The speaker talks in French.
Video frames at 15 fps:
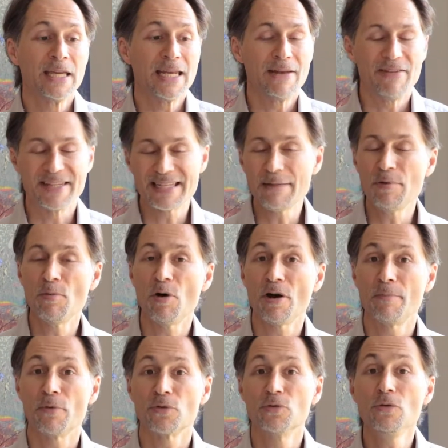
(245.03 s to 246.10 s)
il avait simplement
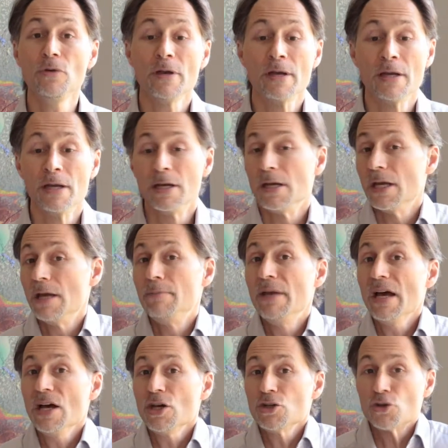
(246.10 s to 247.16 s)
répondu Eh
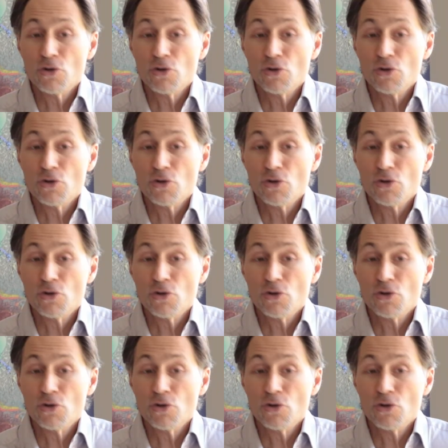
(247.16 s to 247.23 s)
bien,